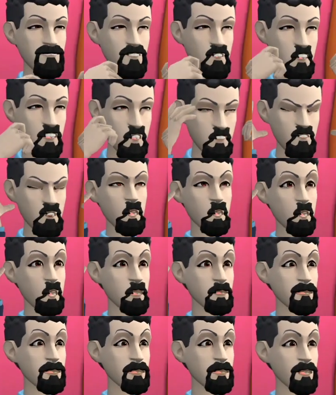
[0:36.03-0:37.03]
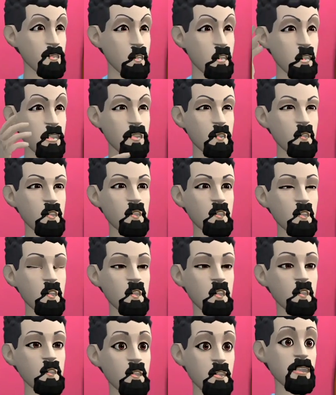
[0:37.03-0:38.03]
বাহ বাহ খুব সুন্দর আচ্ছা বলো
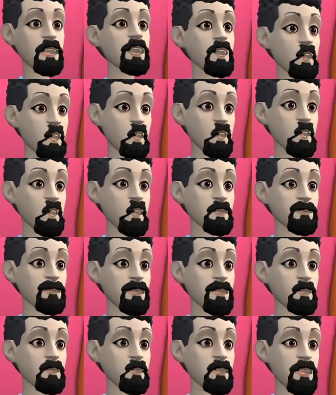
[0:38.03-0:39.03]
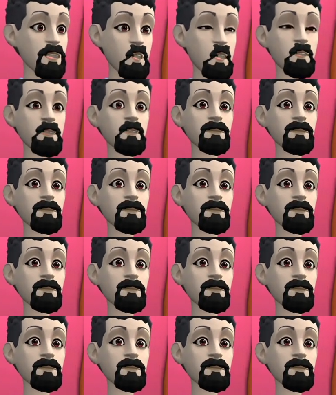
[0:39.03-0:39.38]
তো ভারত কবে স্বাধীন হয়েছিল